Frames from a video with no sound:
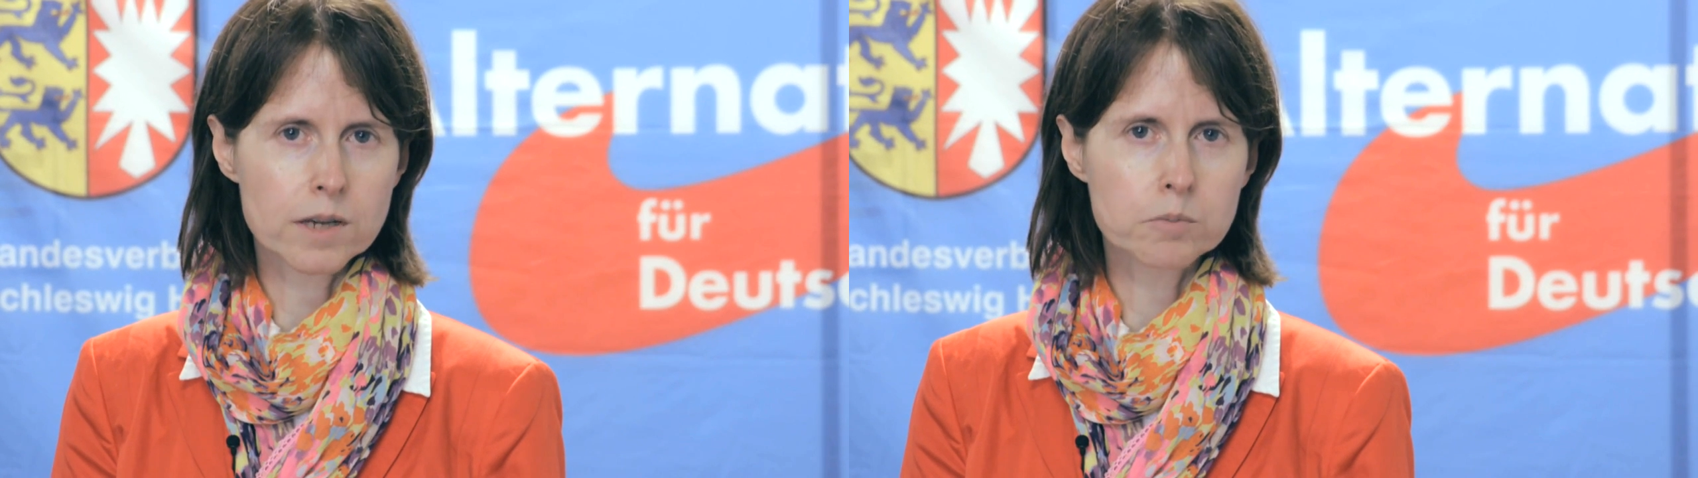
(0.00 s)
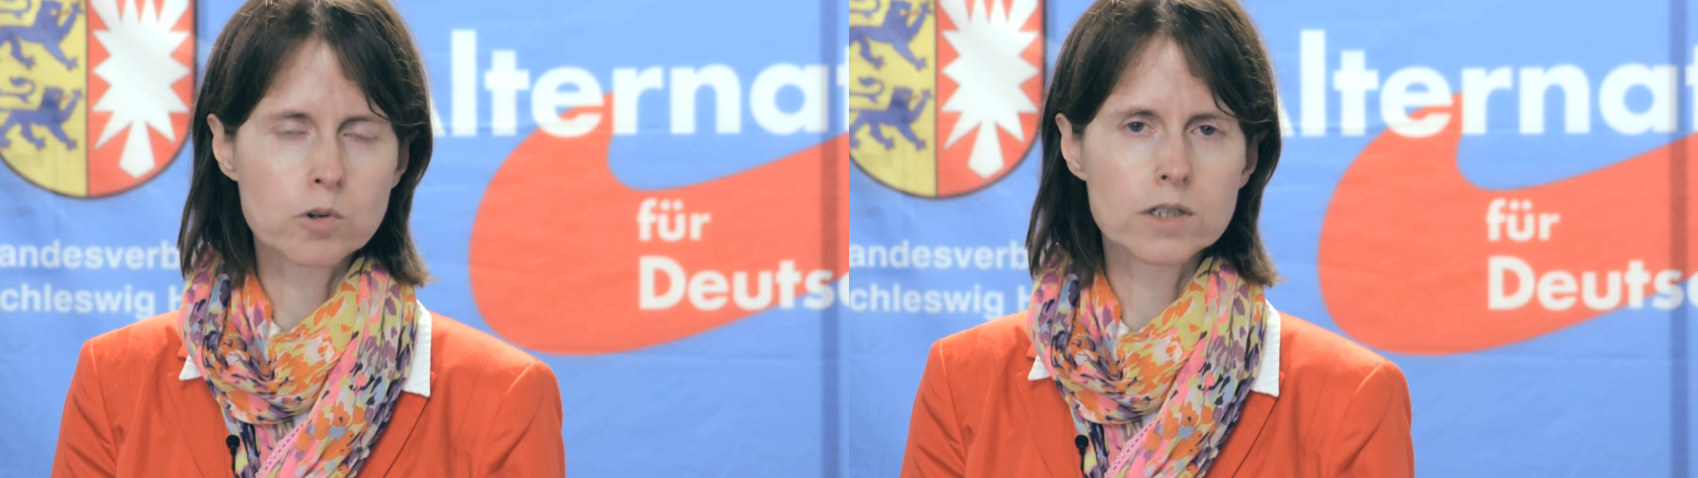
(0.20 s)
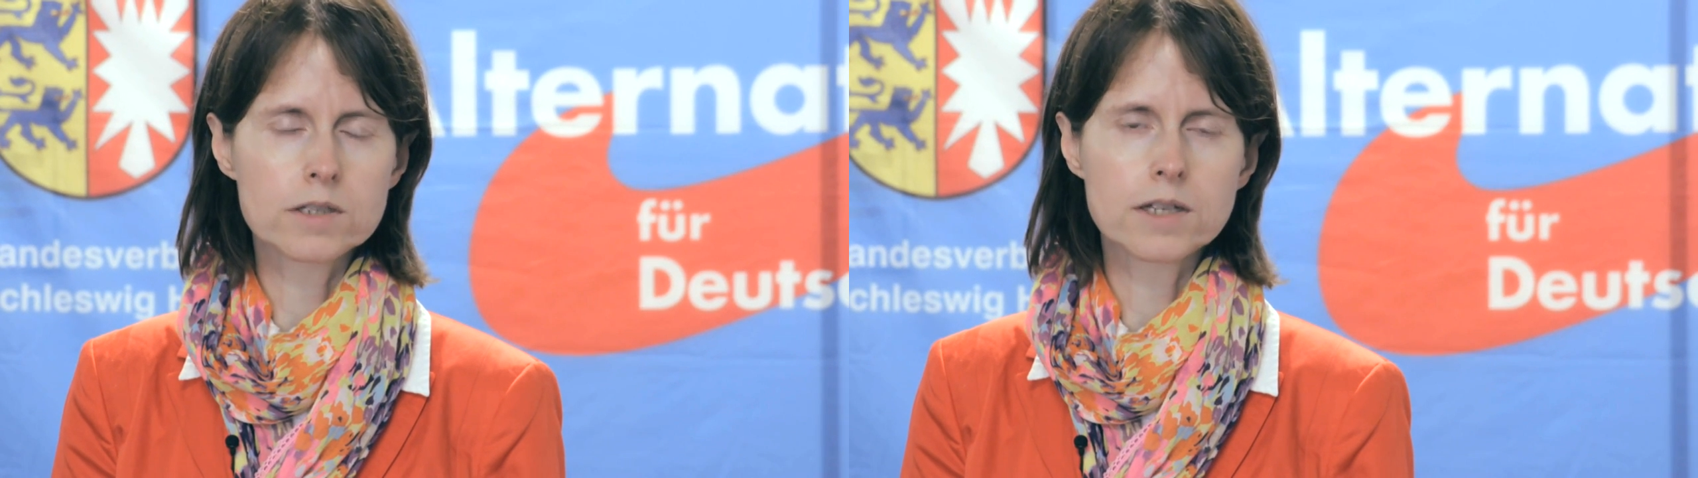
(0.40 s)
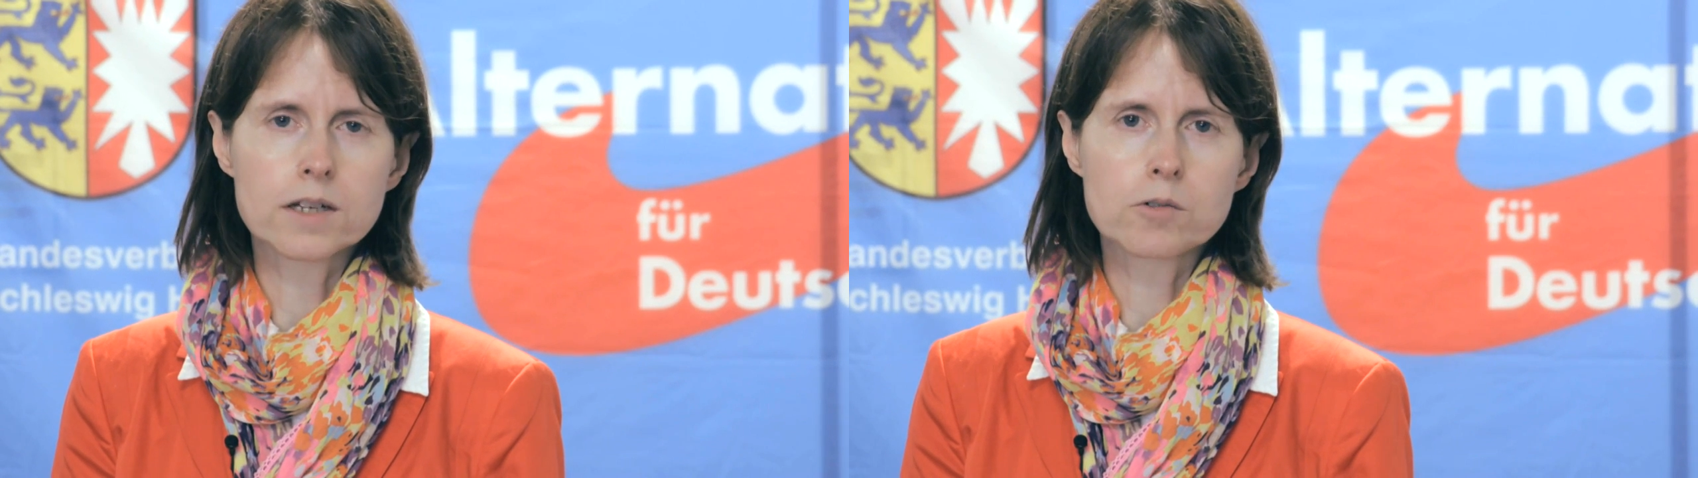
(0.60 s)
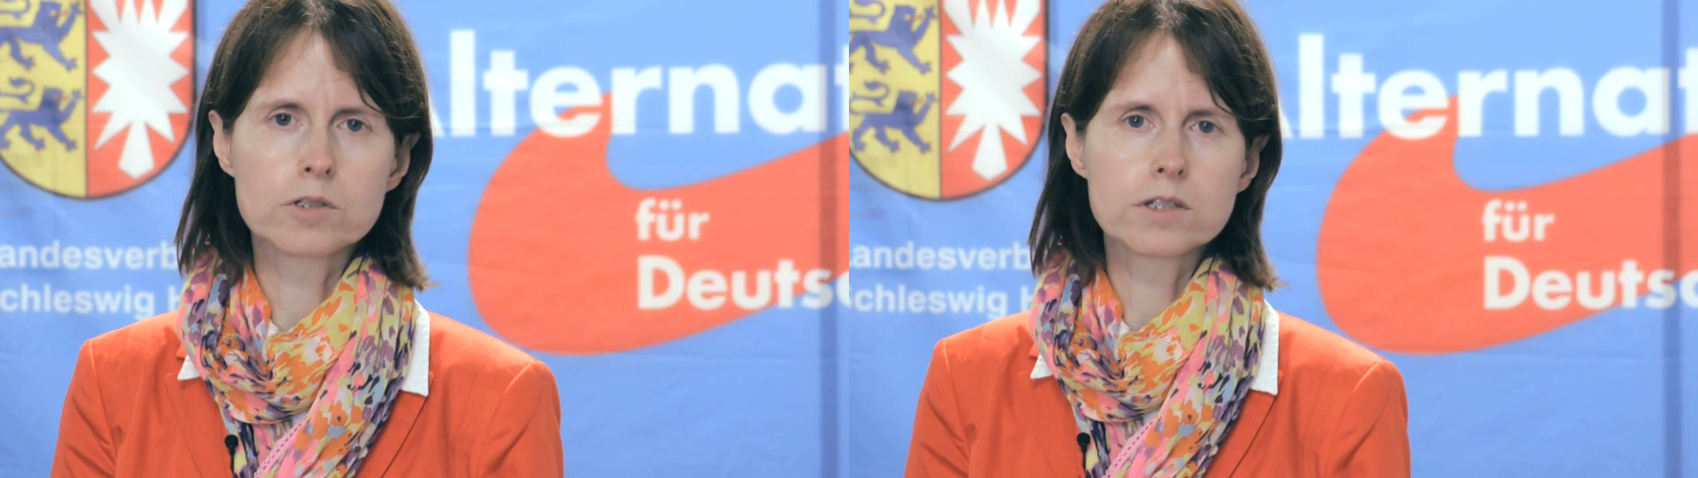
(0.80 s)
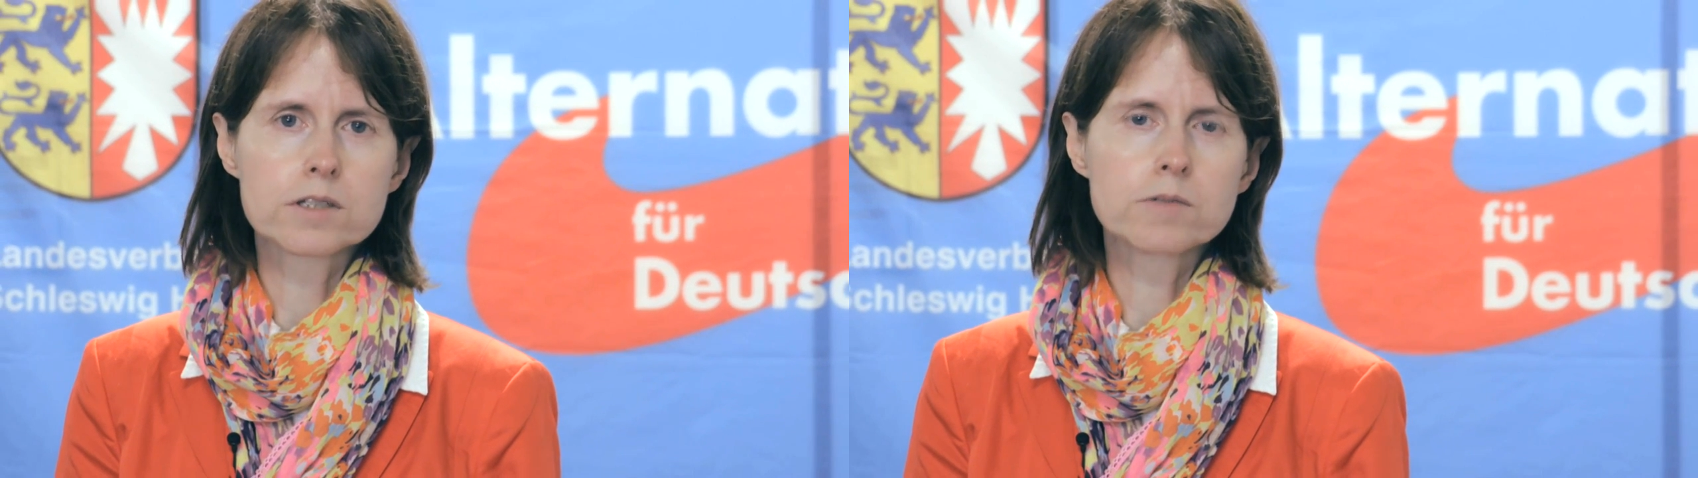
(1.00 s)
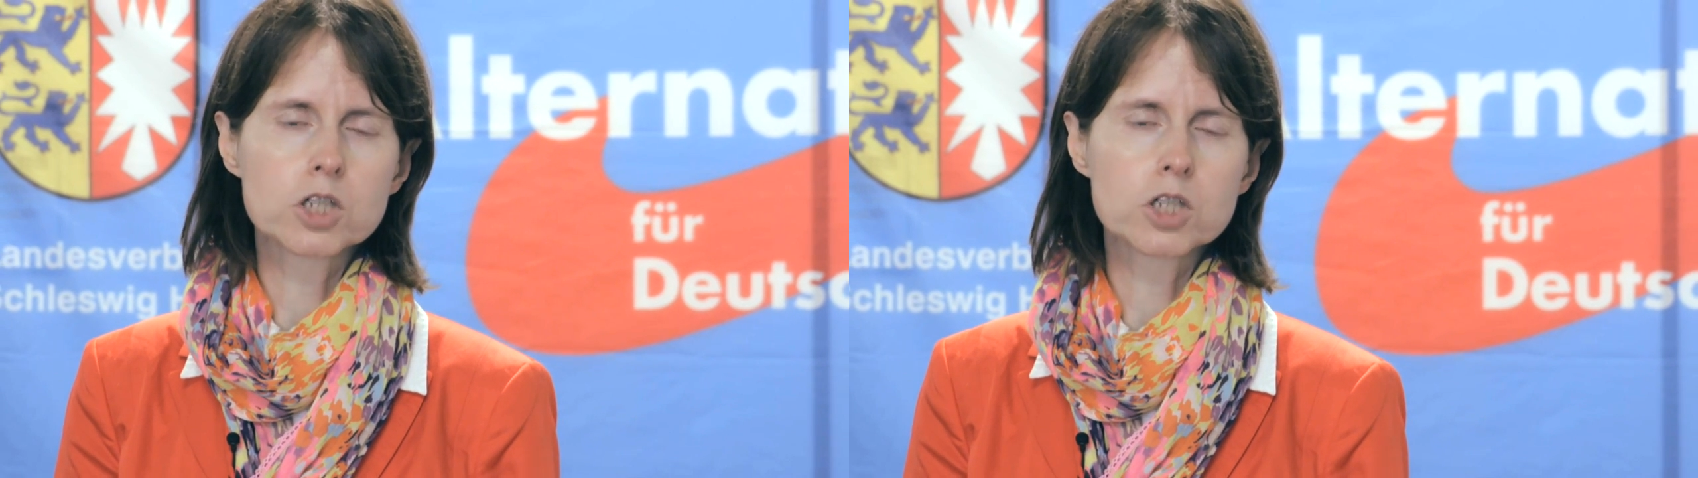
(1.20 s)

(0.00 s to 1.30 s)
der Politik und des